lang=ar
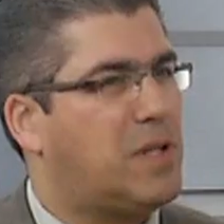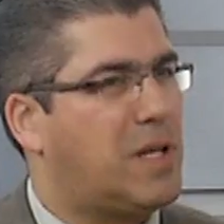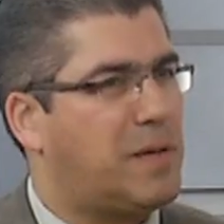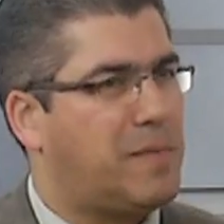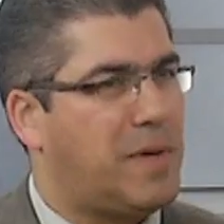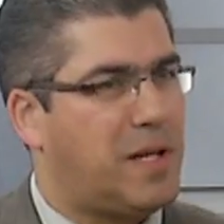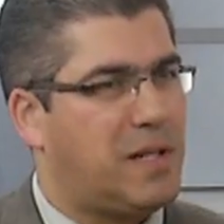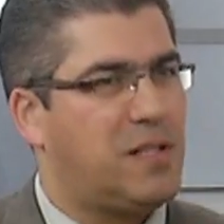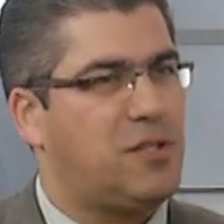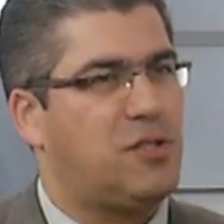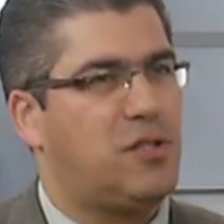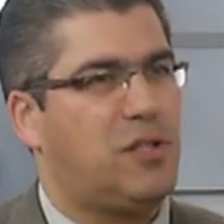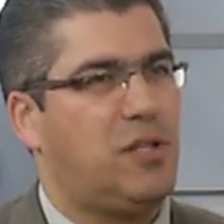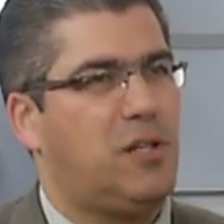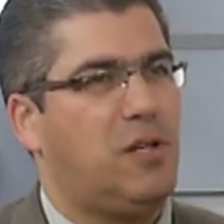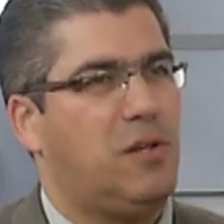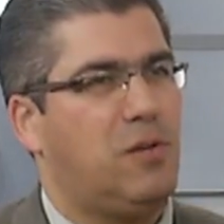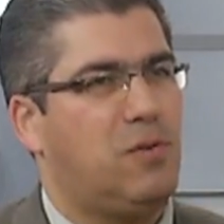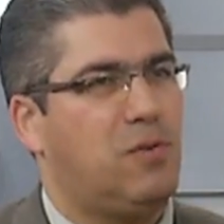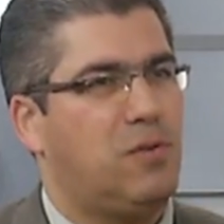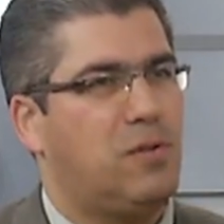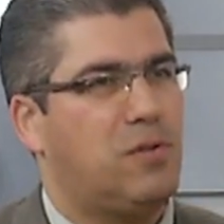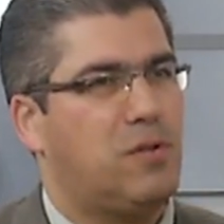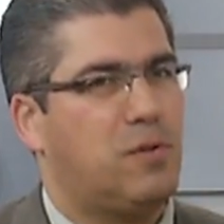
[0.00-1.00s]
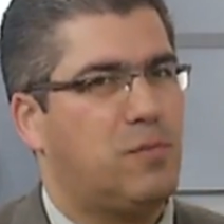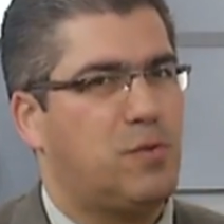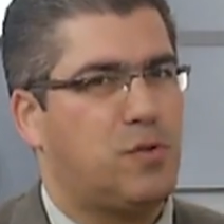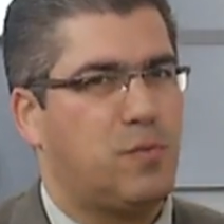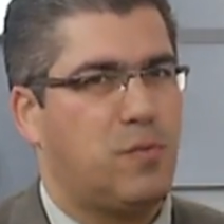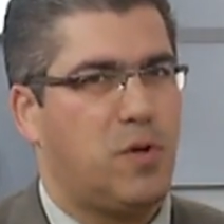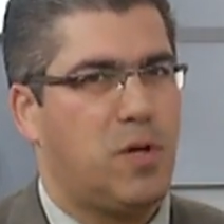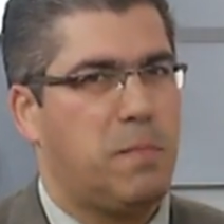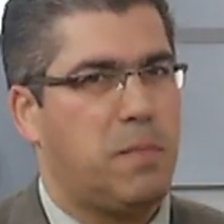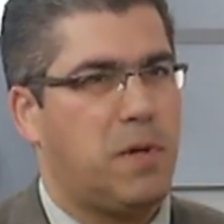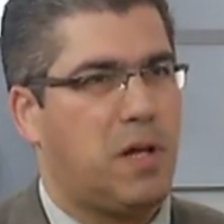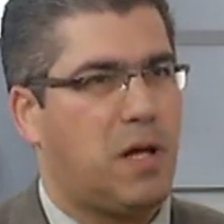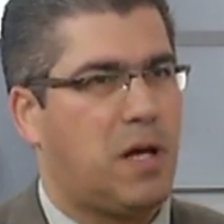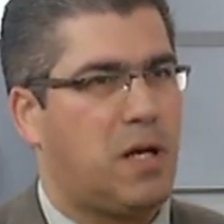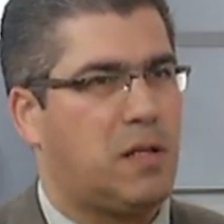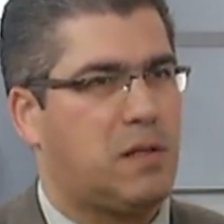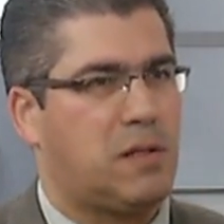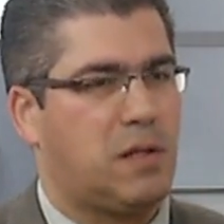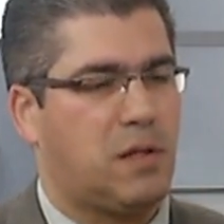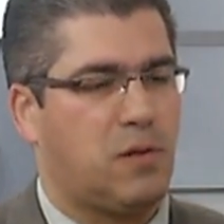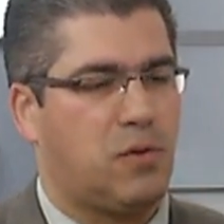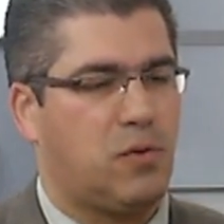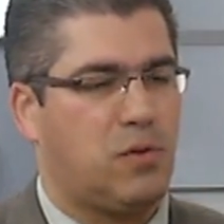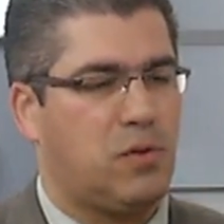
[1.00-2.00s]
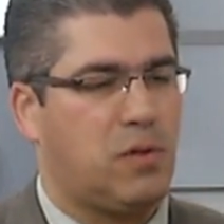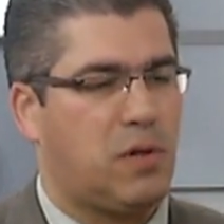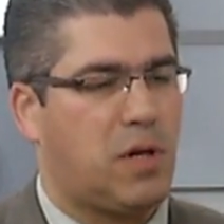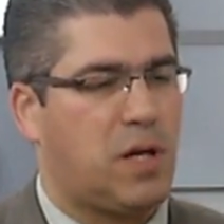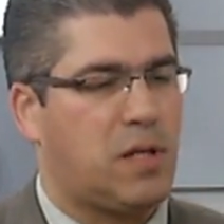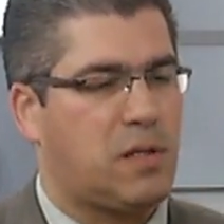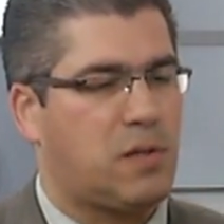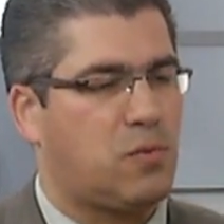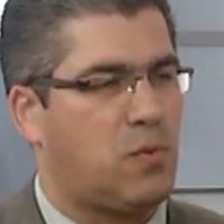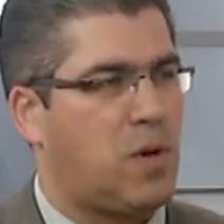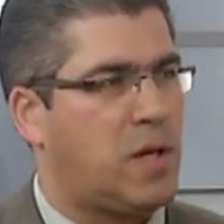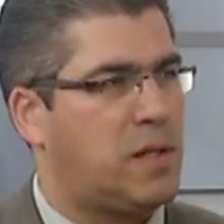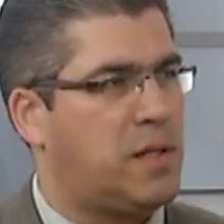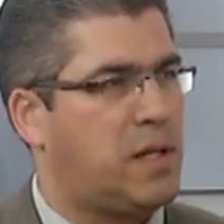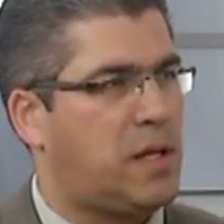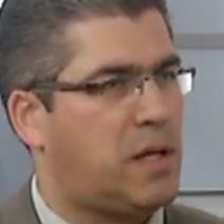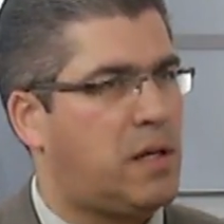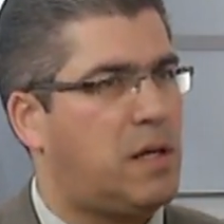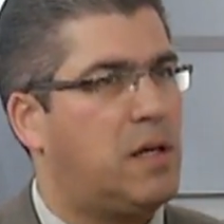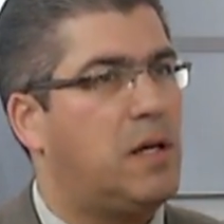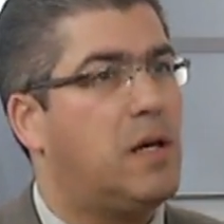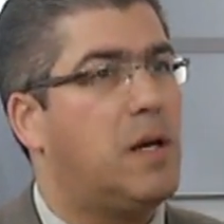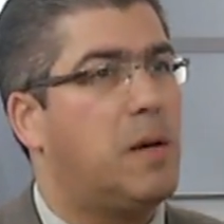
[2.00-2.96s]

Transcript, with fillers: كمان شيء حلو انه مش مهم الخط يكون خط واضح